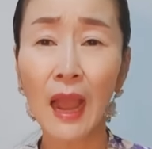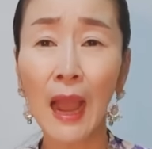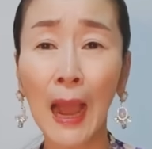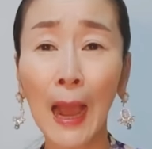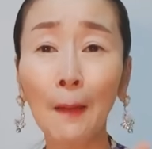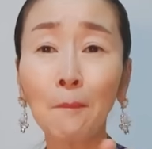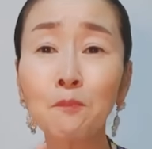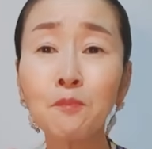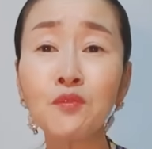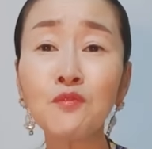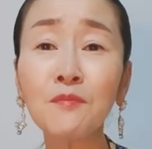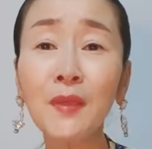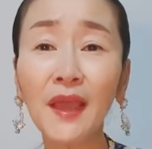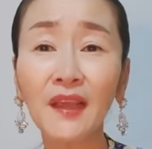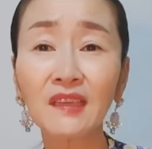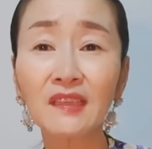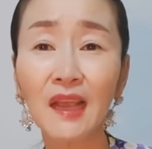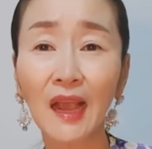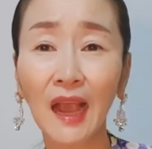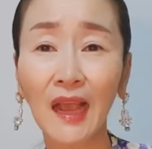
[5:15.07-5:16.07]
아픔에
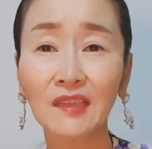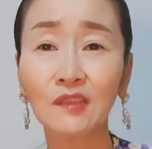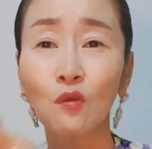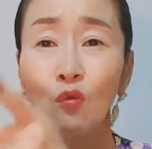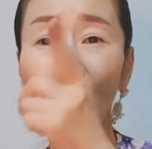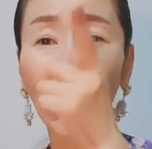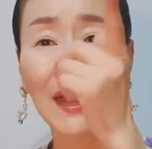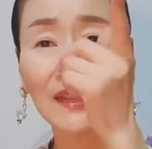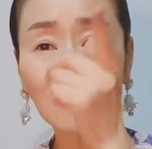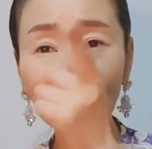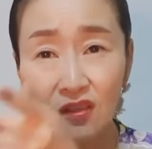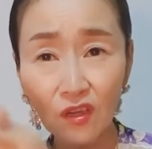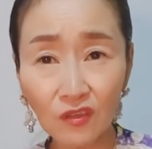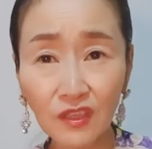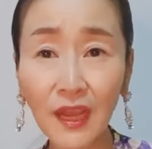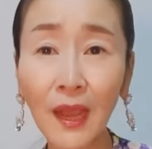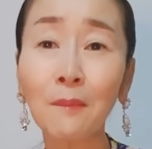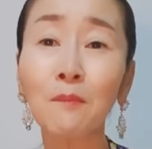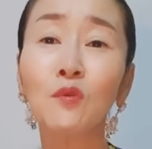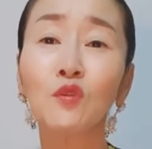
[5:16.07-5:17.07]
그냥 가서
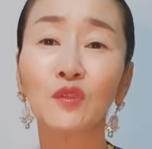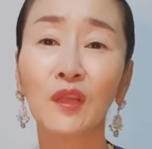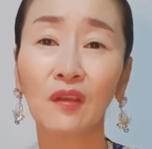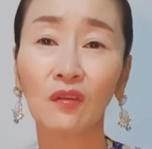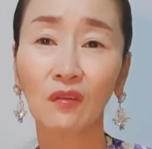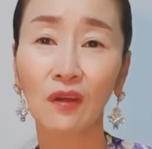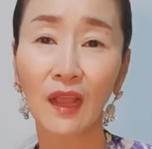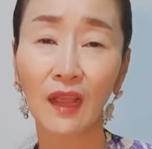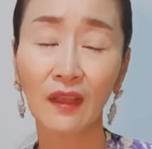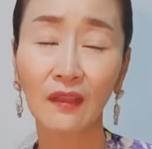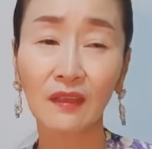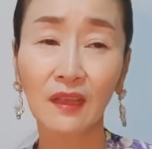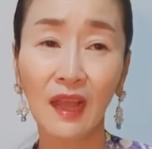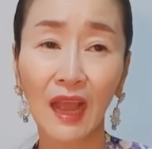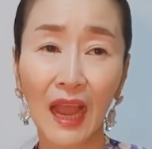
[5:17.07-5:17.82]
완전히 함몰되거나